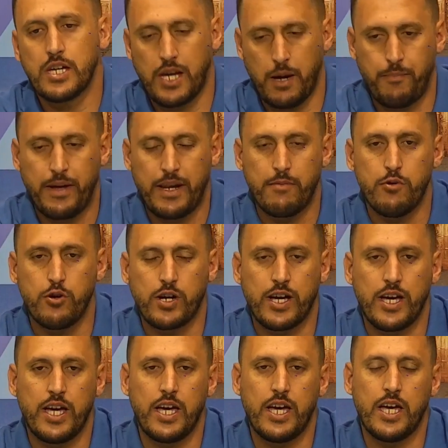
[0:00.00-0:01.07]
que esperemos
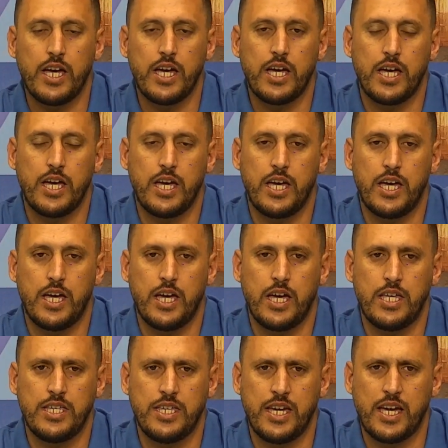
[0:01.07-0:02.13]
que
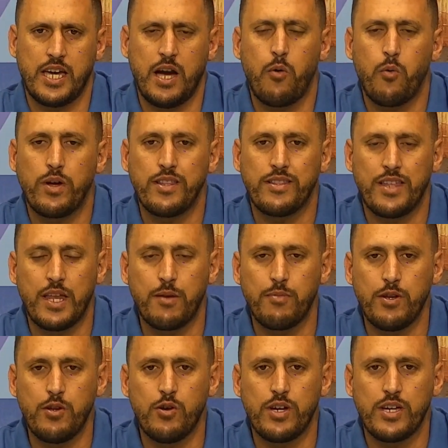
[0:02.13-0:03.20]
eh, llegue a buen
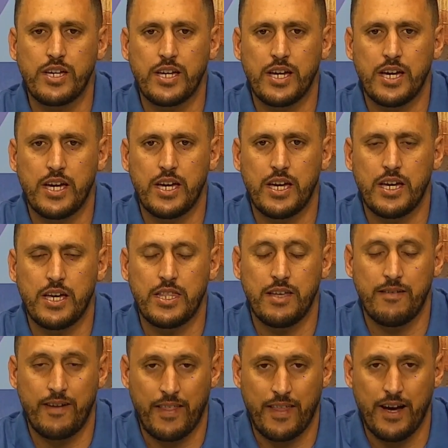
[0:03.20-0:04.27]
término y que
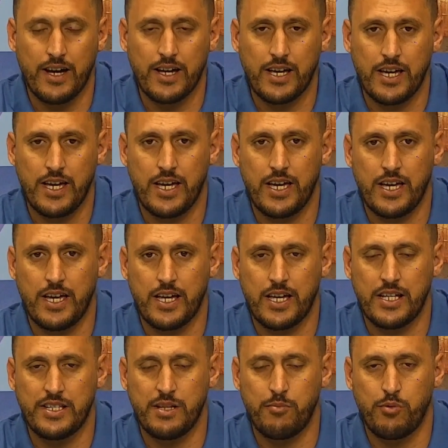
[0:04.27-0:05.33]
de verdad que
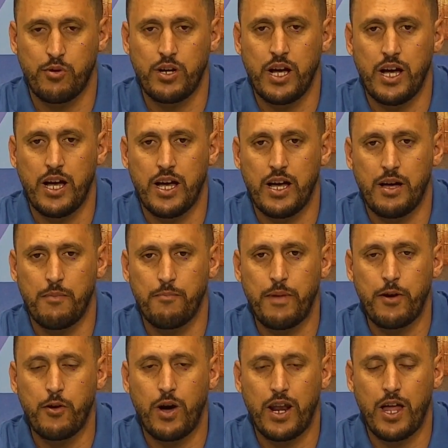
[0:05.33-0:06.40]
se pongan
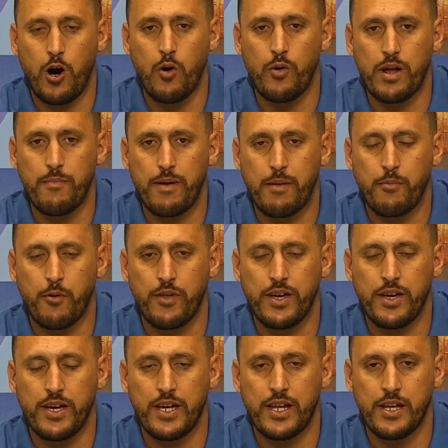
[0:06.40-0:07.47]
manos a la obra para
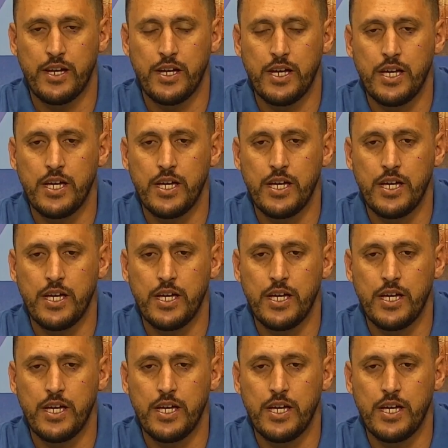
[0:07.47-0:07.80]
poder